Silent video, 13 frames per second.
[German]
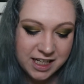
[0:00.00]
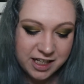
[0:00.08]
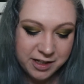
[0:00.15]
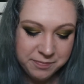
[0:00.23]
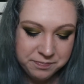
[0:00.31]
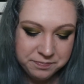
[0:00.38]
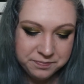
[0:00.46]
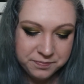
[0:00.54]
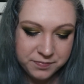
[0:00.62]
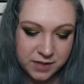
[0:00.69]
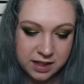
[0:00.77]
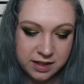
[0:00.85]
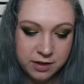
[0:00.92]

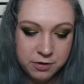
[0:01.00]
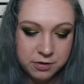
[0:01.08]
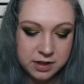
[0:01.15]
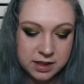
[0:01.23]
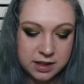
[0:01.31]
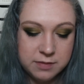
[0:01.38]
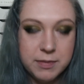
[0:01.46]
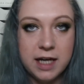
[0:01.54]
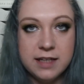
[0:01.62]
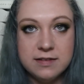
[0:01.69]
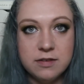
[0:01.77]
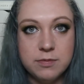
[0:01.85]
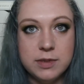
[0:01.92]
Ähm, na, ne, und ich
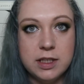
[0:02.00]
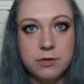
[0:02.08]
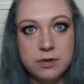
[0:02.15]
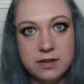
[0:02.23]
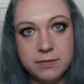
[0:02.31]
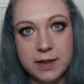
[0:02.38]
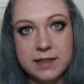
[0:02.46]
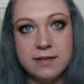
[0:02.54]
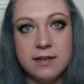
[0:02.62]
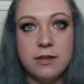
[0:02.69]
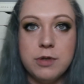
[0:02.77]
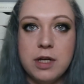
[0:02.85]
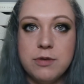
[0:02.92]
meistens mit der
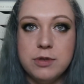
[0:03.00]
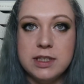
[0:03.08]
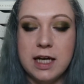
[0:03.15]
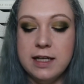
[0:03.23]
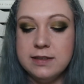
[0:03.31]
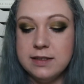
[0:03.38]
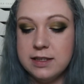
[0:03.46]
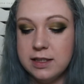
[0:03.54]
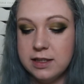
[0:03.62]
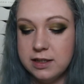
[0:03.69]
020 oder 030 äh,